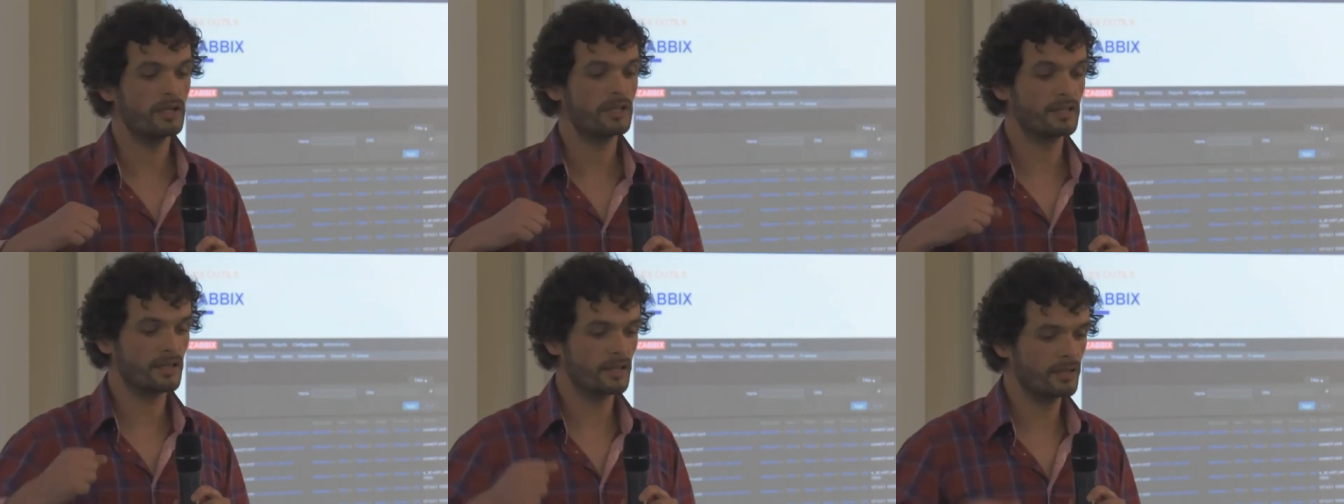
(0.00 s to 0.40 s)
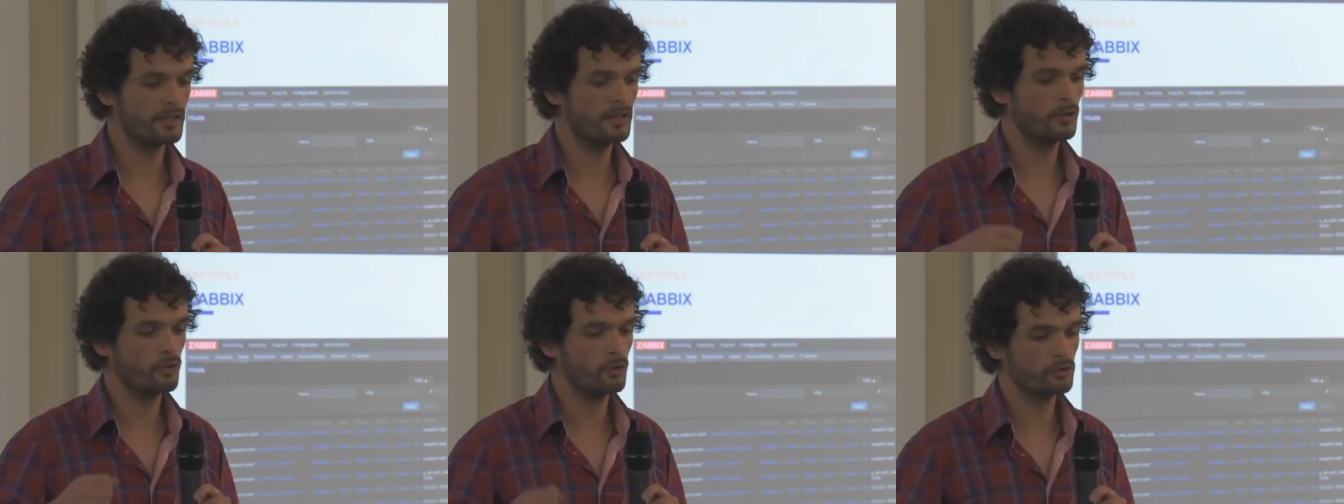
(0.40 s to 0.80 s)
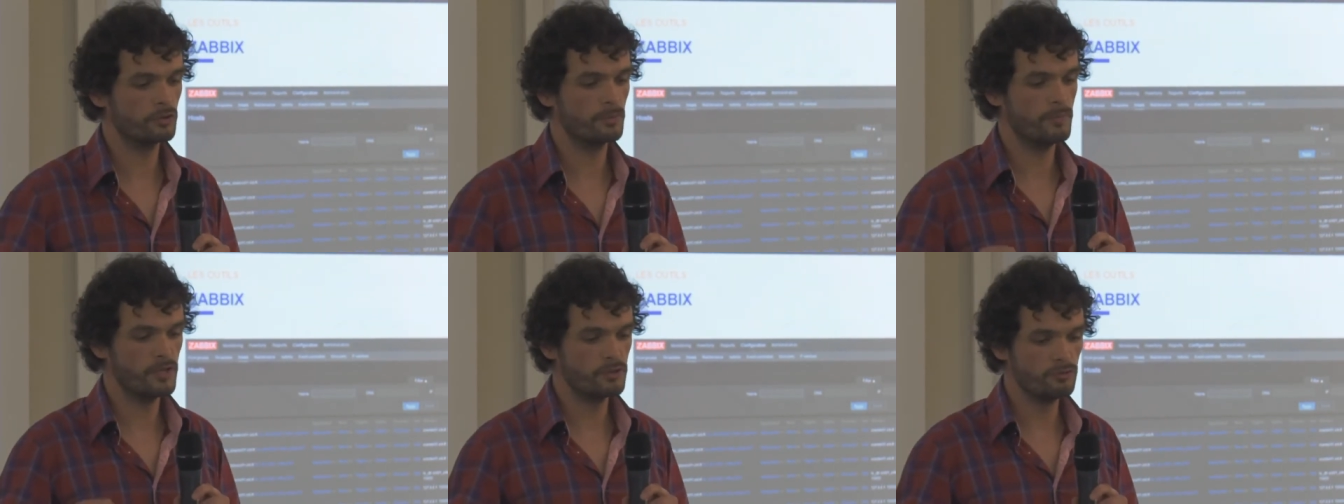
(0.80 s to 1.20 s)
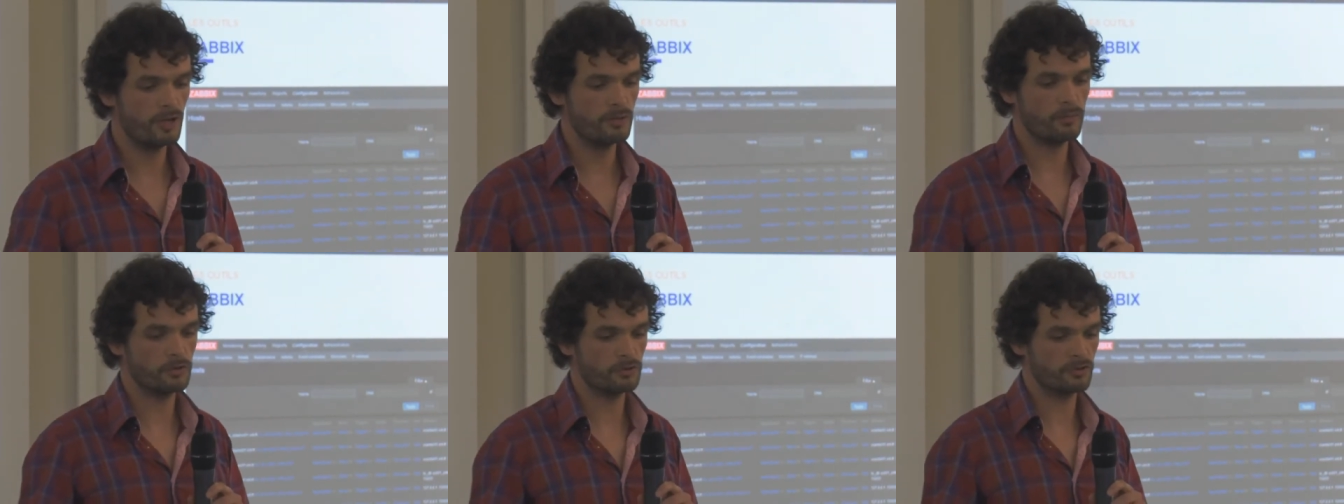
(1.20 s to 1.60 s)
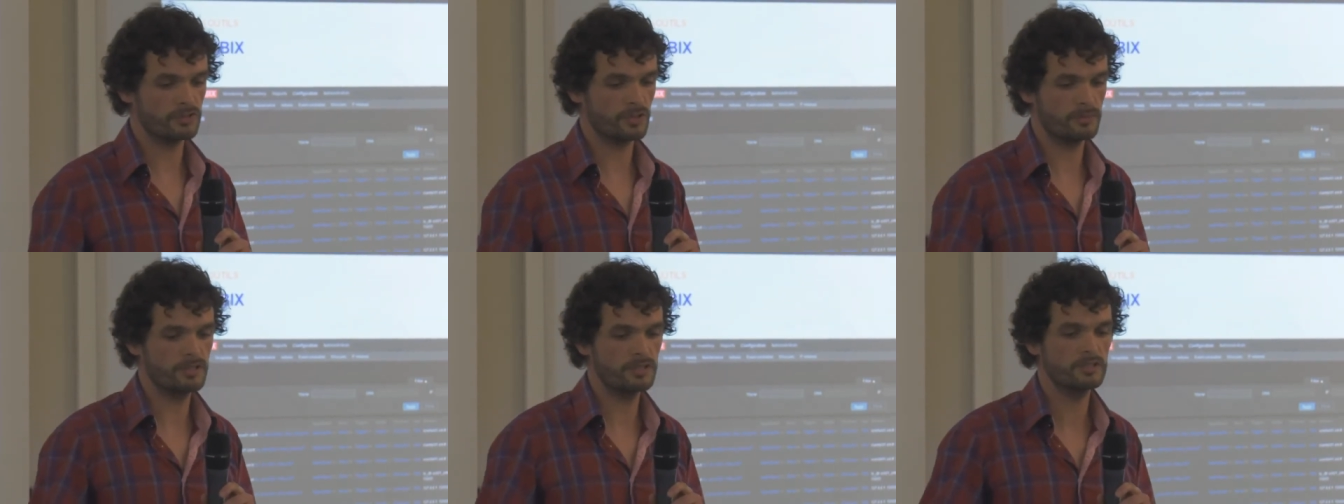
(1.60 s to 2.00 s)
créer l'hôte manuellement dans
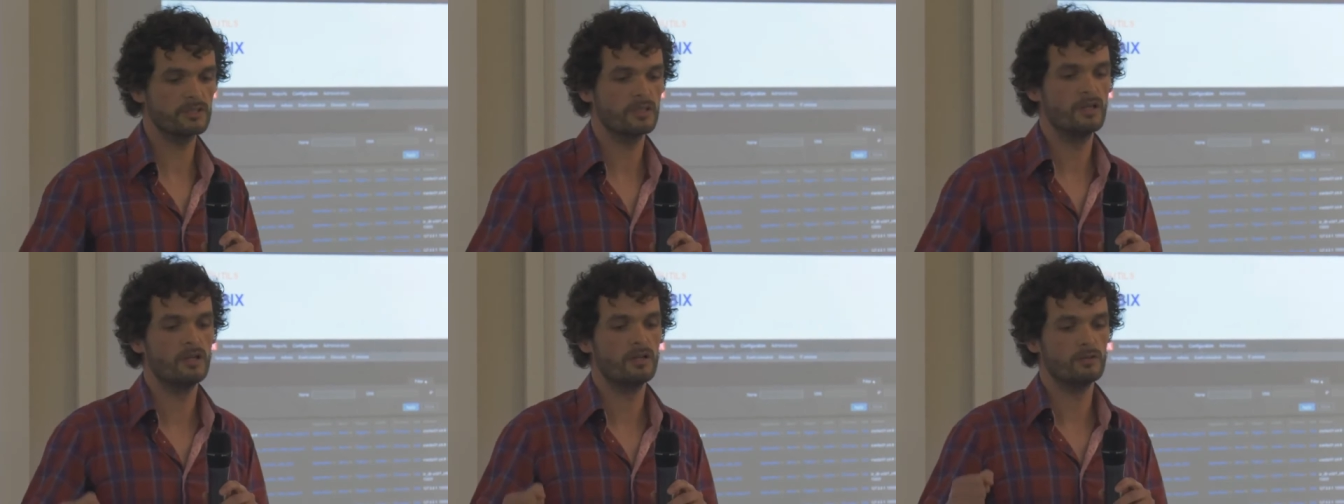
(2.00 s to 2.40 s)
Abix.